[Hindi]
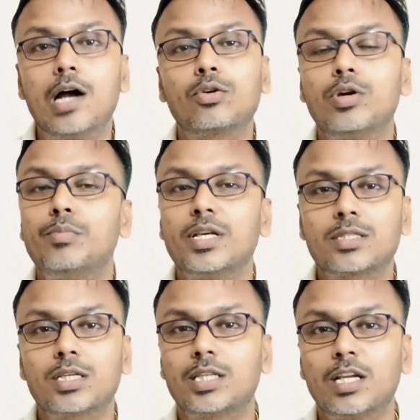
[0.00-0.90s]
हर कोई
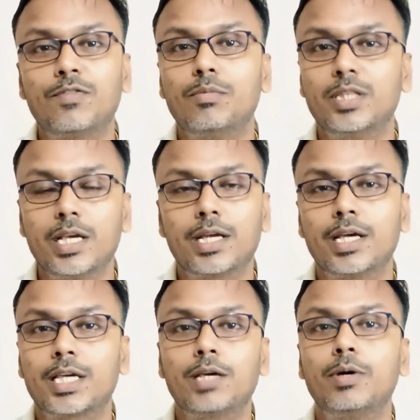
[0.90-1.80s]
ब्रिक्स के तरफ अभी देख
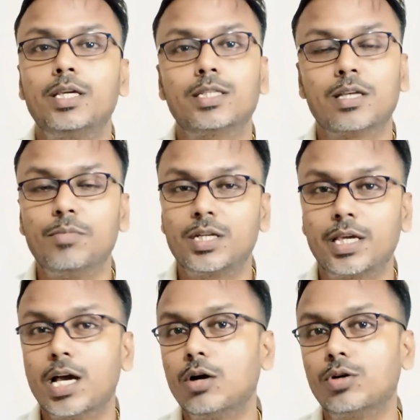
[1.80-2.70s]
रहा है कि भाई ये समिट
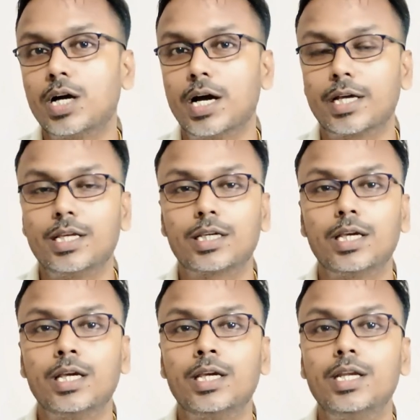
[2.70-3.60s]
क्या होगा आगे जाके